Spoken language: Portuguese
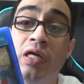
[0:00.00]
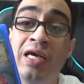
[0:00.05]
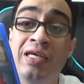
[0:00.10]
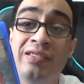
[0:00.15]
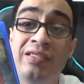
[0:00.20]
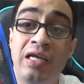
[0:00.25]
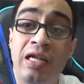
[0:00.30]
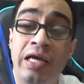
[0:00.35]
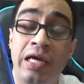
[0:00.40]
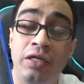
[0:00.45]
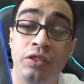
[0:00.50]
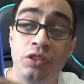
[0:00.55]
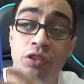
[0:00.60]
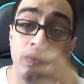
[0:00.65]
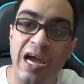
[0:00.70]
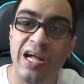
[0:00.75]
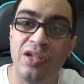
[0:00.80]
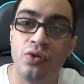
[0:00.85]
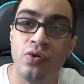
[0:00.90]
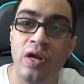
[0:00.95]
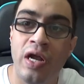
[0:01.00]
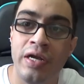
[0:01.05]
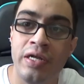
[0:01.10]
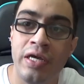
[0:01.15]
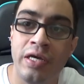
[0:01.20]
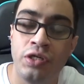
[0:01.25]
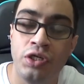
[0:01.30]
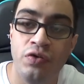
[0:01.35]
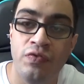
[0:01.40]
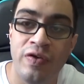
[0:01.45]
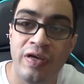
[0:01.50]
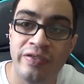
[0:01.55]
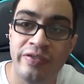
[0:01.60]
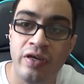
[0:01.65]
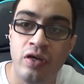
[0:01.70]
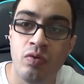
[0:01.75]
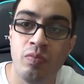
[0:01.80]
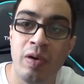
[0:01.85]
excelente. Adoraria que tivesse aí